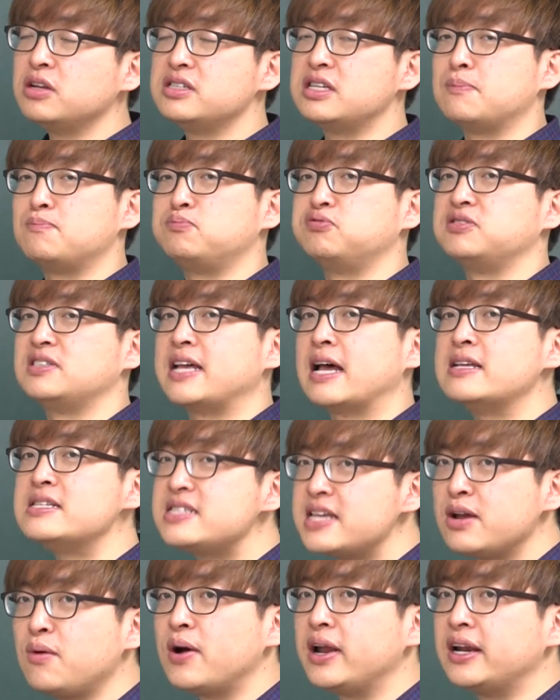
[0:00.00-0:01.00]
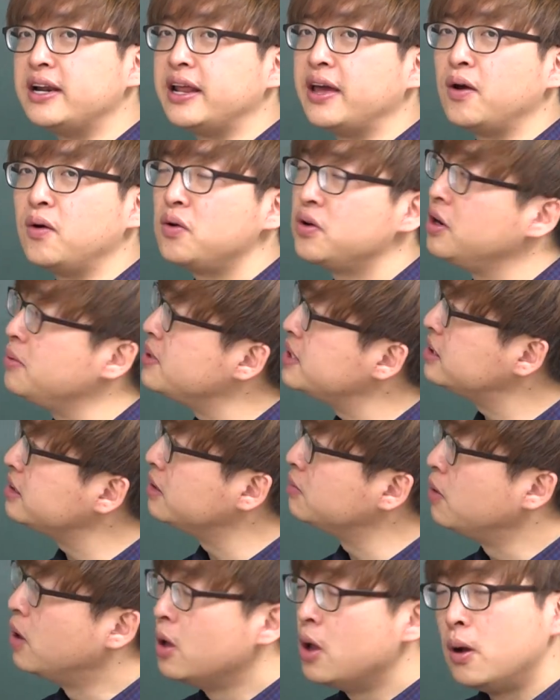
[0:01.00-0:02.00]
이제 부산 생활이네요. 그러면
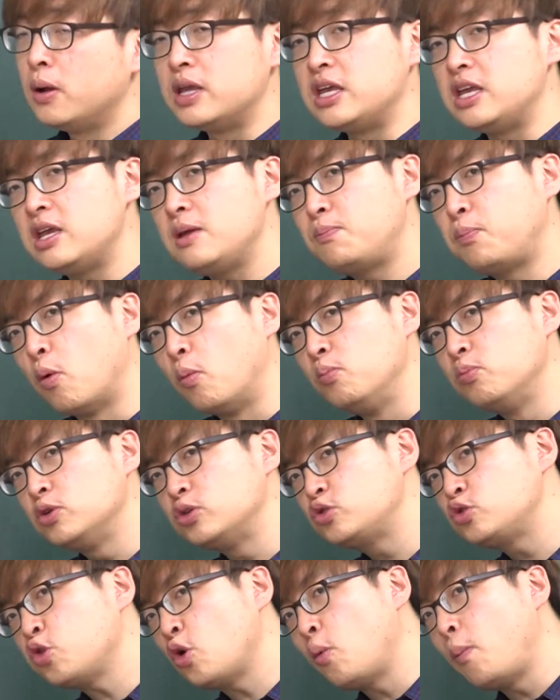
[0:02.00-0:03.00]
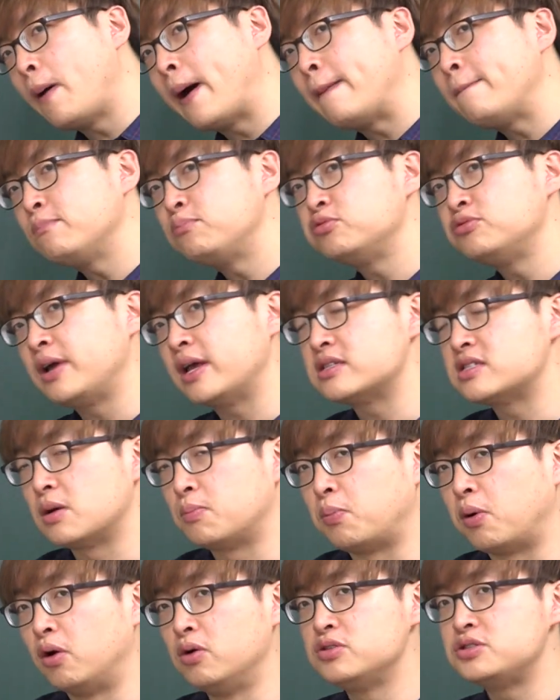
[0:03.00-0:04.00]
지금 이 본문 초반부에서
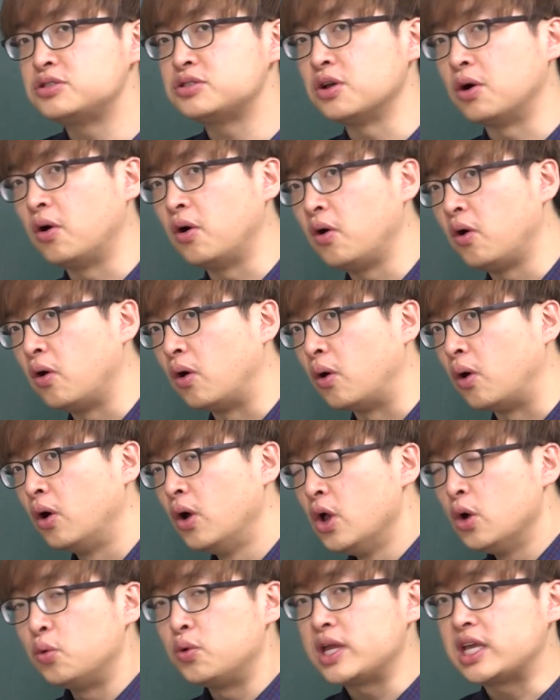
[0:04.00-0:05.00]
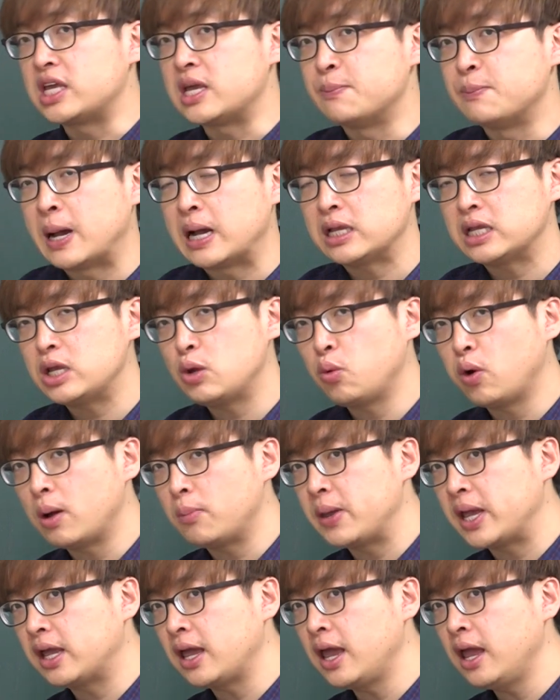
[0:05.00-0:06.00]
벌써 우리 김한기
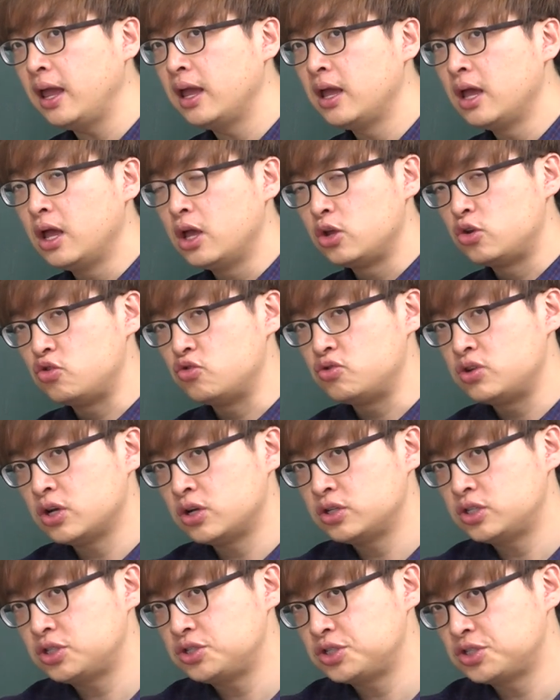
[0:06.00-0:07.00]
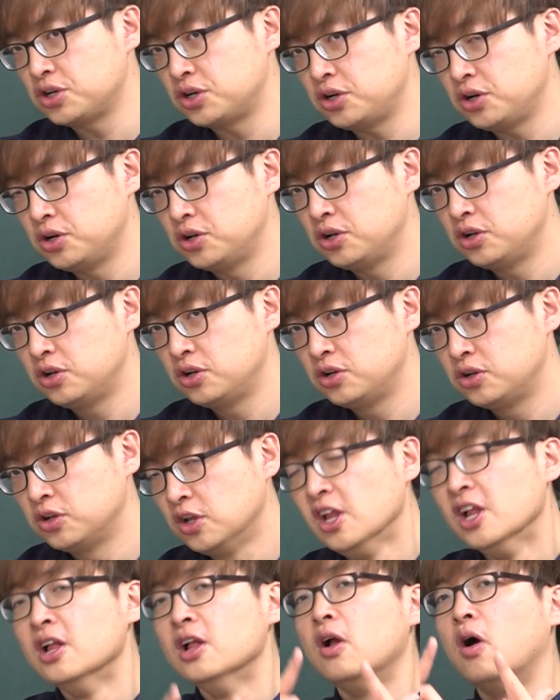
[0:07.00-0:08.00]
화백의 유년 시절
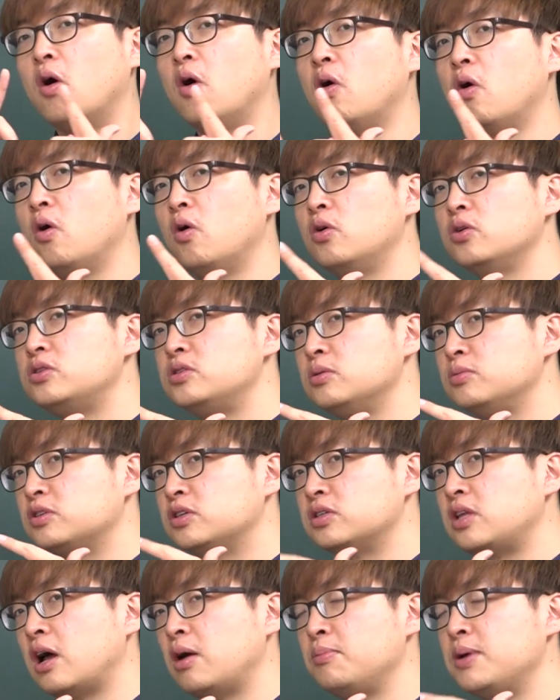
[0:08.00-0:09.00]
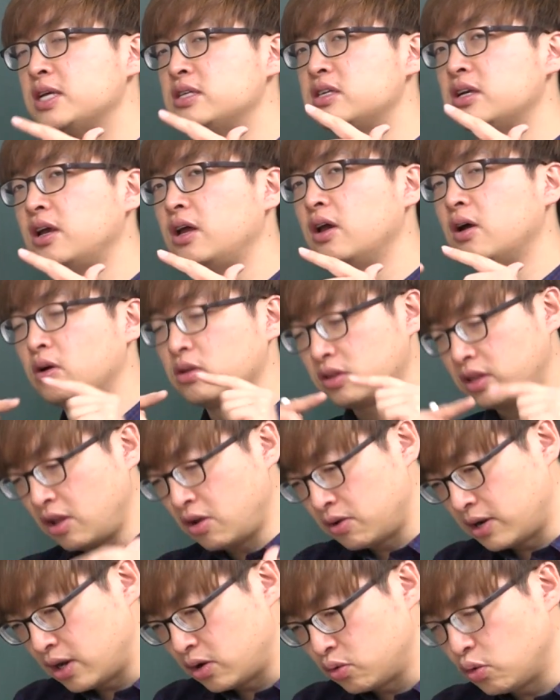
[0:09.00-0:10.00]
어 지금 그 다음에 이제 어,
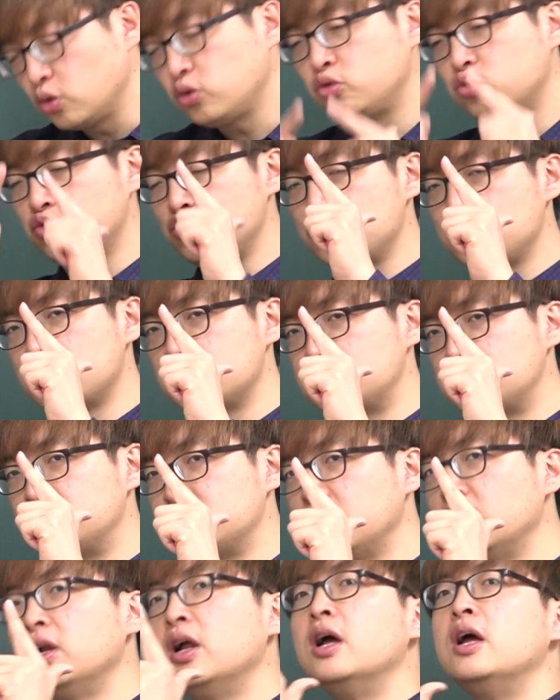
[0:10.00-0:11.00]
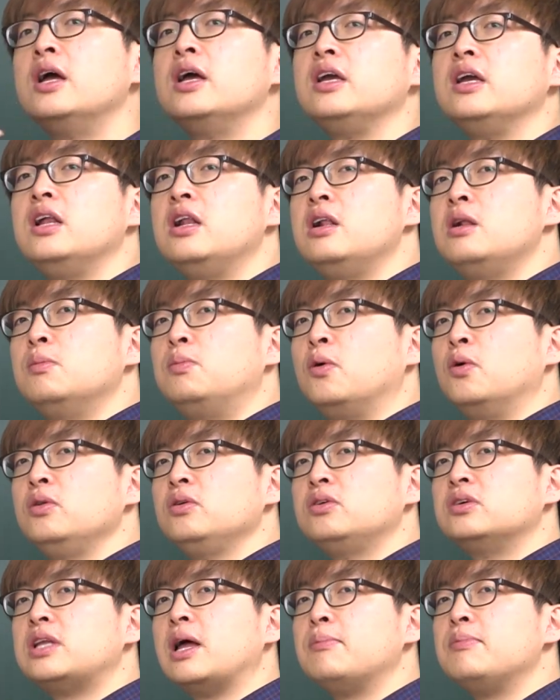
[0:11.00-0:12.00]
태어난 곳 유년 시절
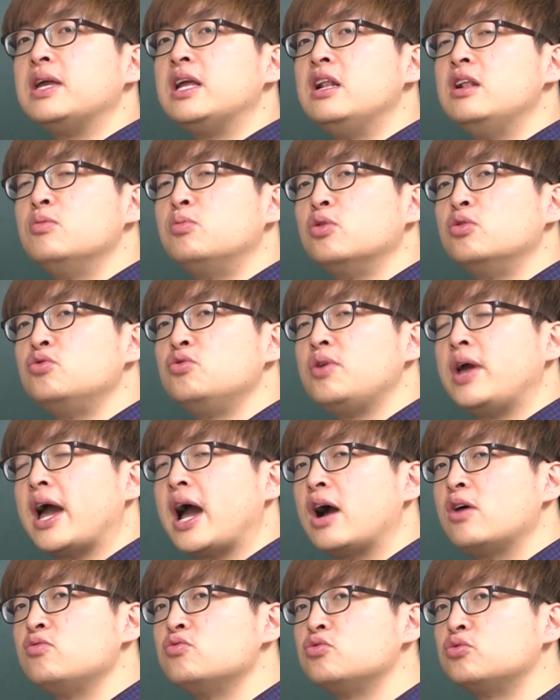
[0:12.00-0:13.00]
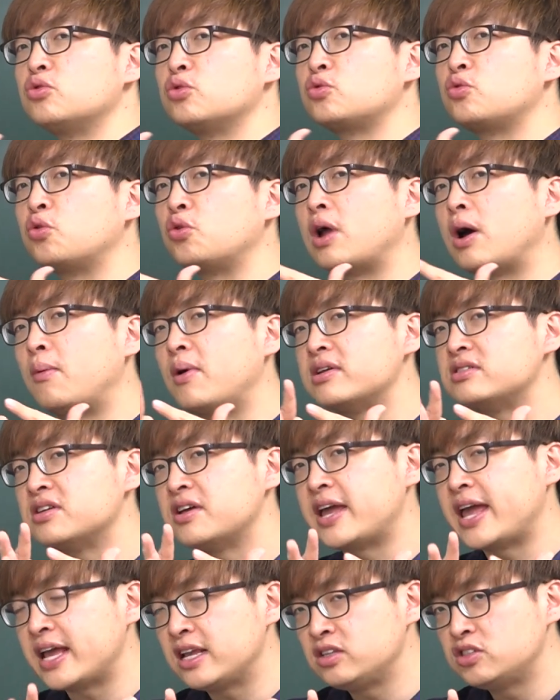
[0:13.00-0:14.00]
일본 그다음 일본 후에 한국으로
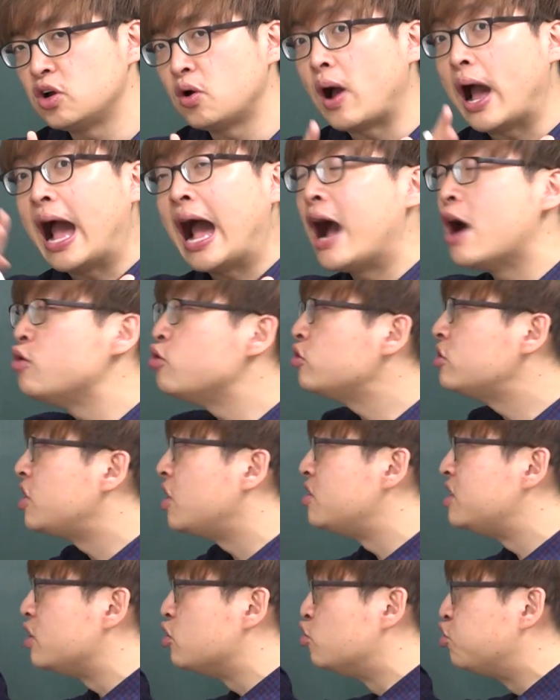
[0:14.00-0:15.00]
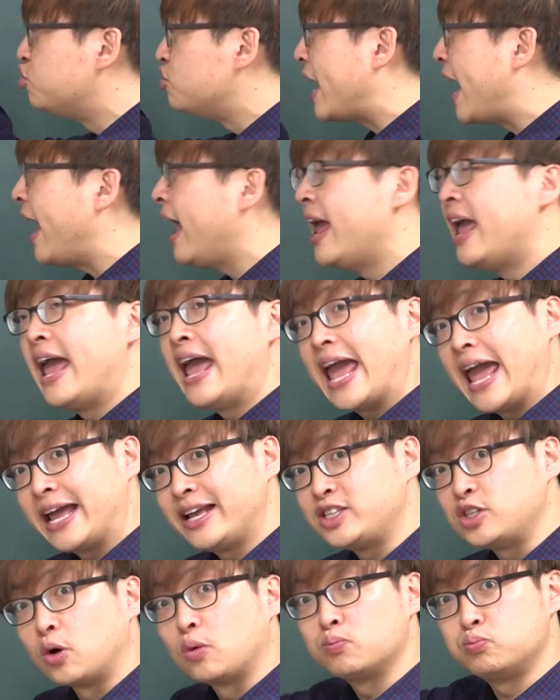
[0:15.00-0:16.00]
돌아와서의 행적 한국 전쟁 후에
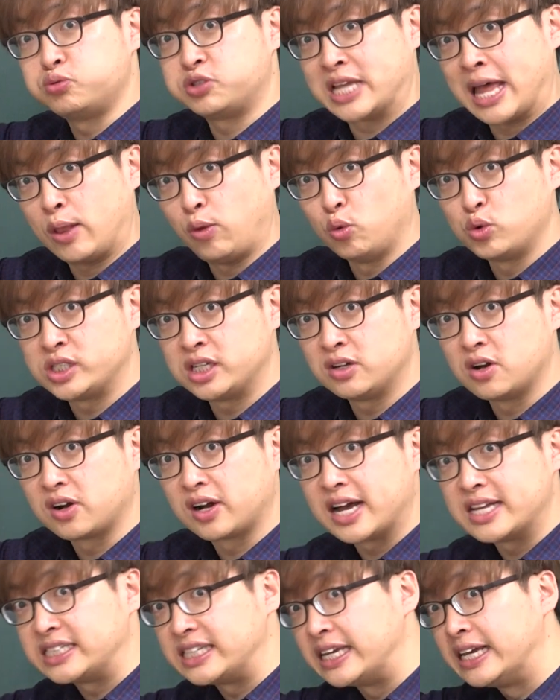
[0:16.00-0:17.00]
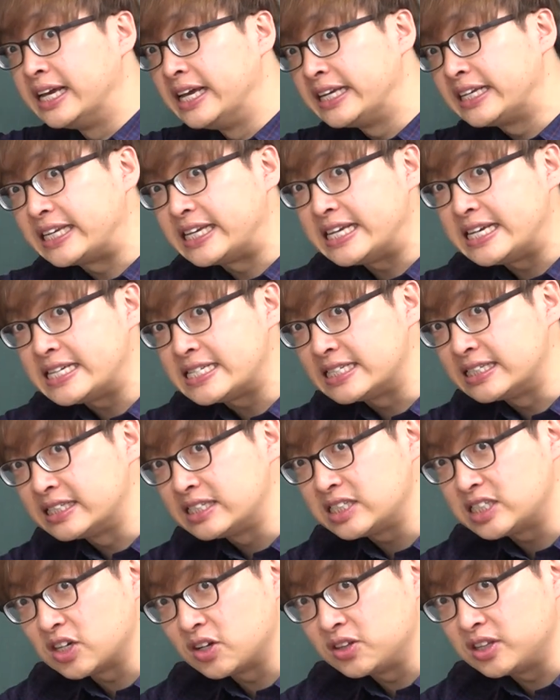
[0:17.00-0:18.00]
행적 부산 오신 것까지
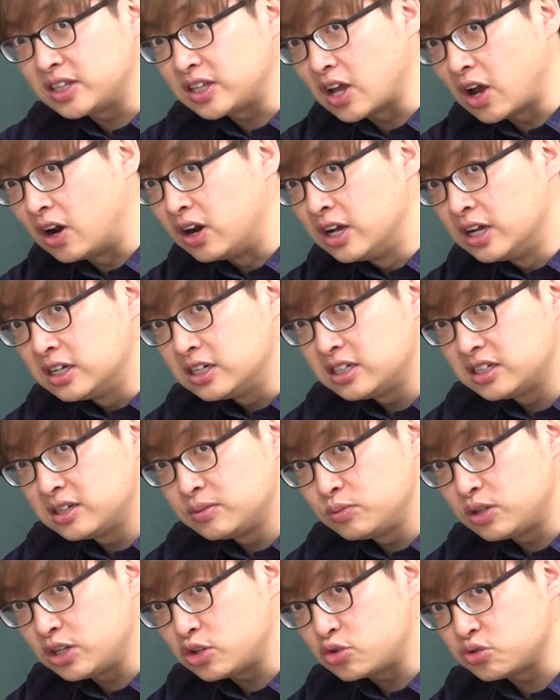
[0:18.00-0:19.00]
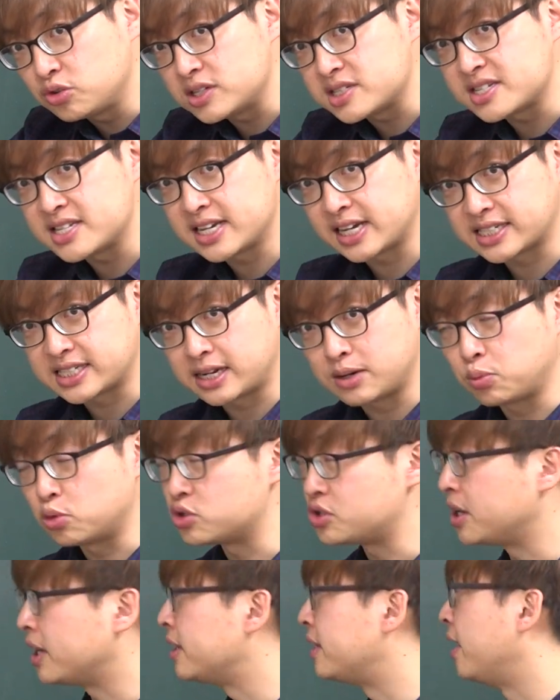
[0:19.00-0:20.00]
기승전결 흐름들이 쭉 있으니까 잘
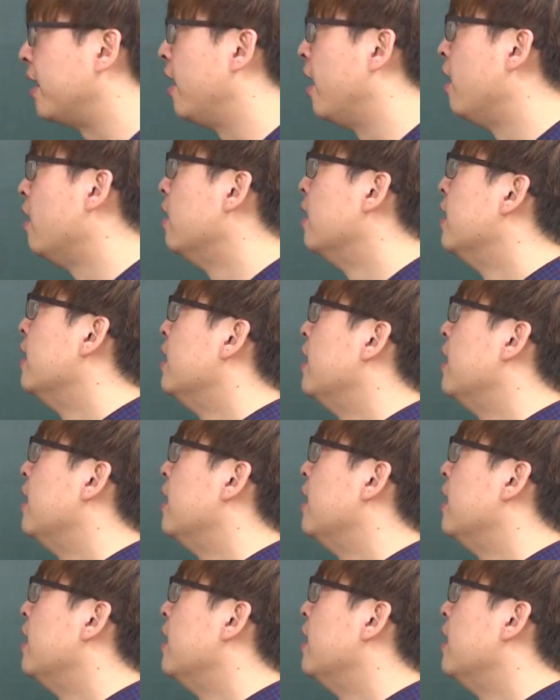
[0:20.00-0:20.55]
보셔야 돼요.